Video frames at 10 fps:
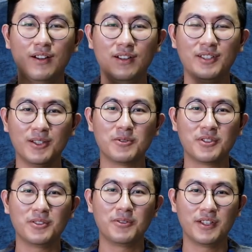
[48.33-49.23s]
二点五
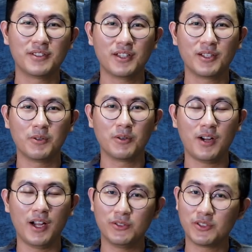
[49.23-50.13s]
次元这个文
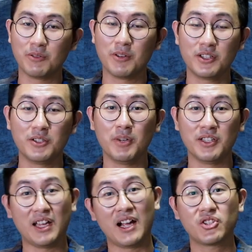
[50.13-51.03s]
化也就成为了日
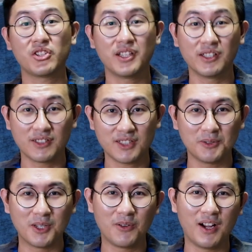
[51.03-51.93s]
本强势的一个次
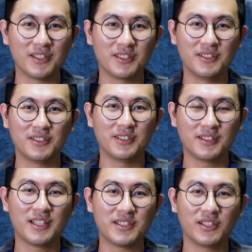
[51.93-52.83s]
文化，甚至呢
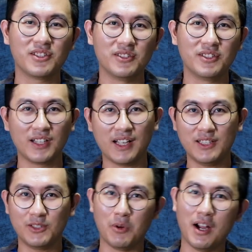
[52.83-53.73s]
在这个时期
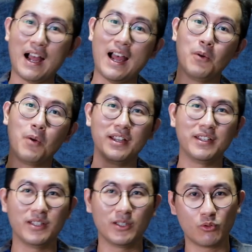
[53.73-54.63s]
开始往海外
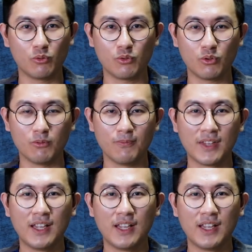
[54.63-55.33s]
的一个输出。